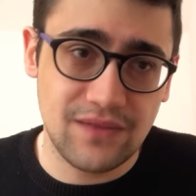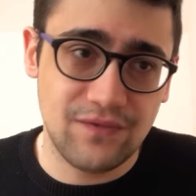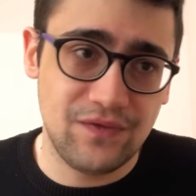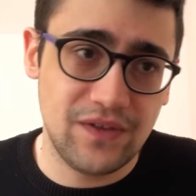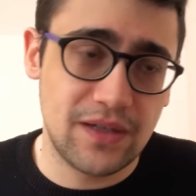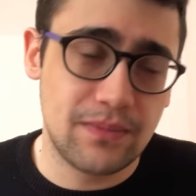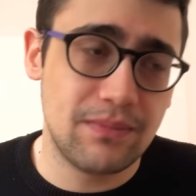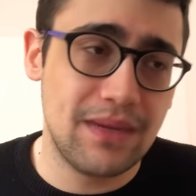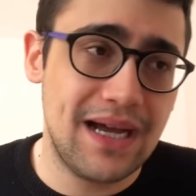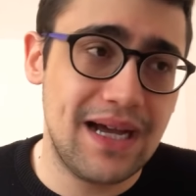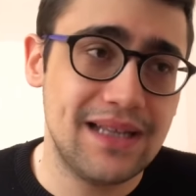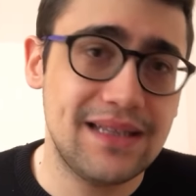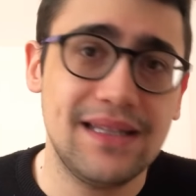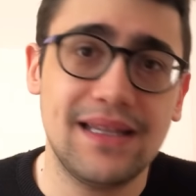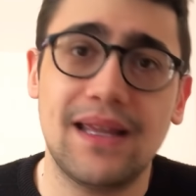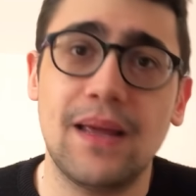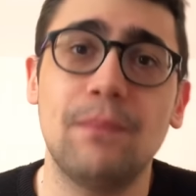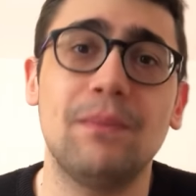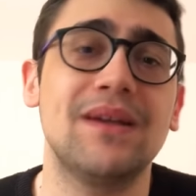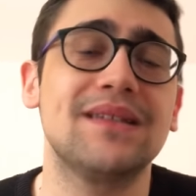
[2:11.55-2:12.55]
firmati
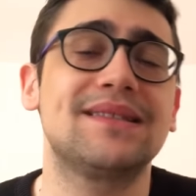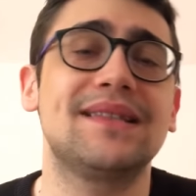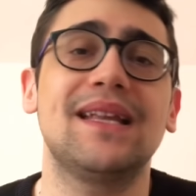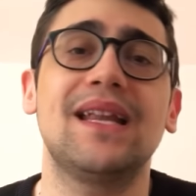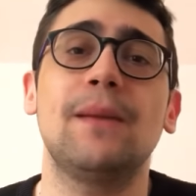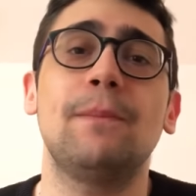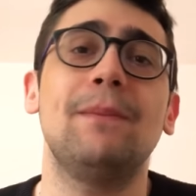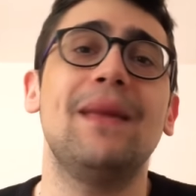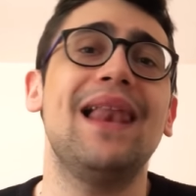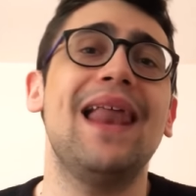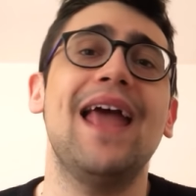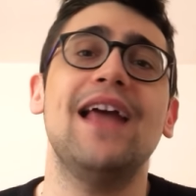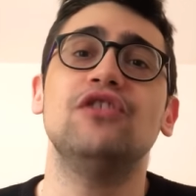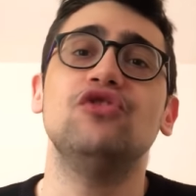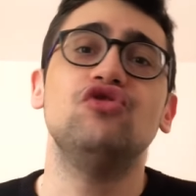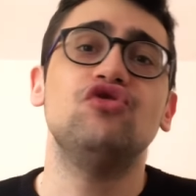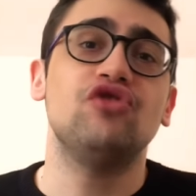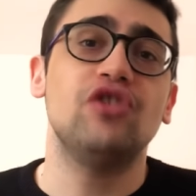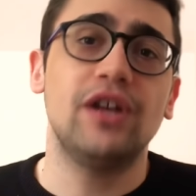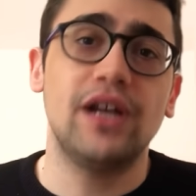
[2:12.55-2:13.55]
che basterebbe
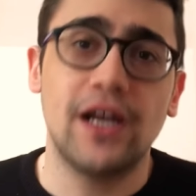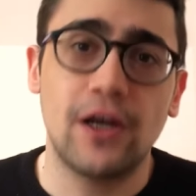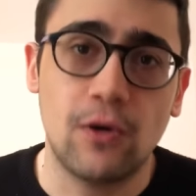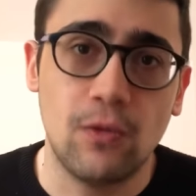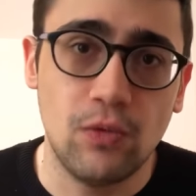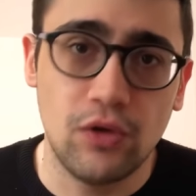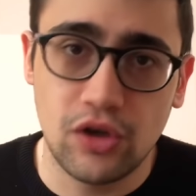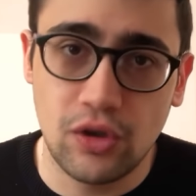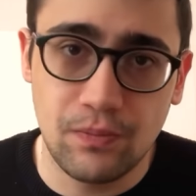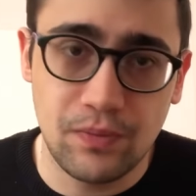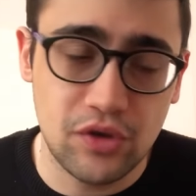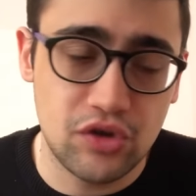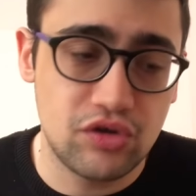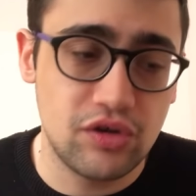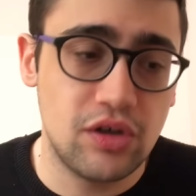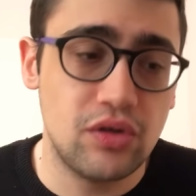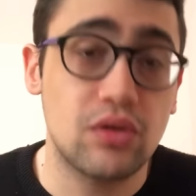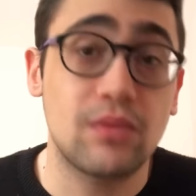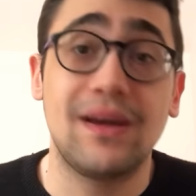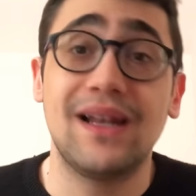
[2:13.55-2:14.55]
leggere come ogni
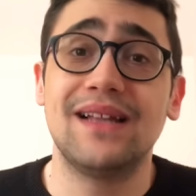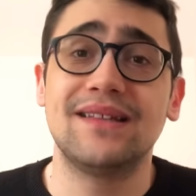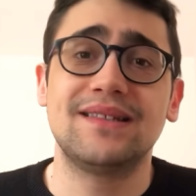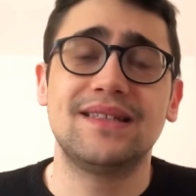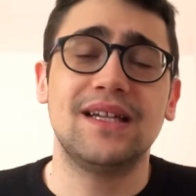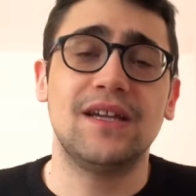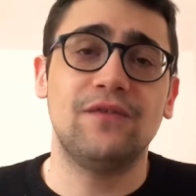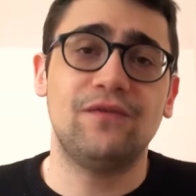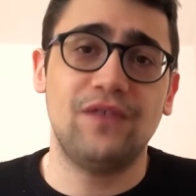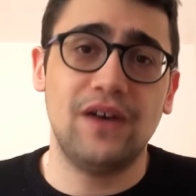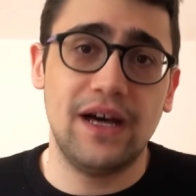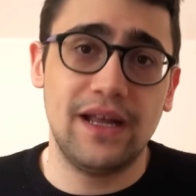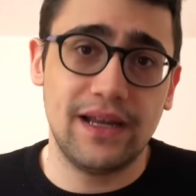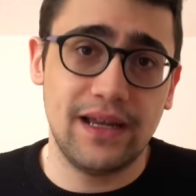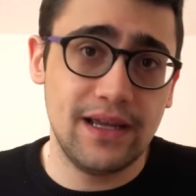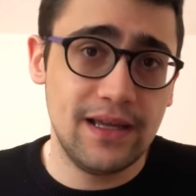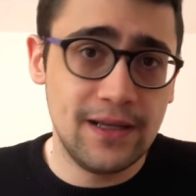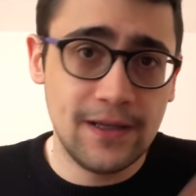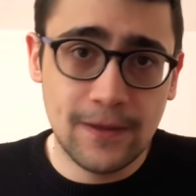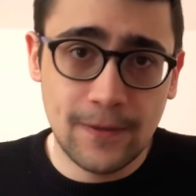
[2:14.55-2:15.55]
persona normale anziché fare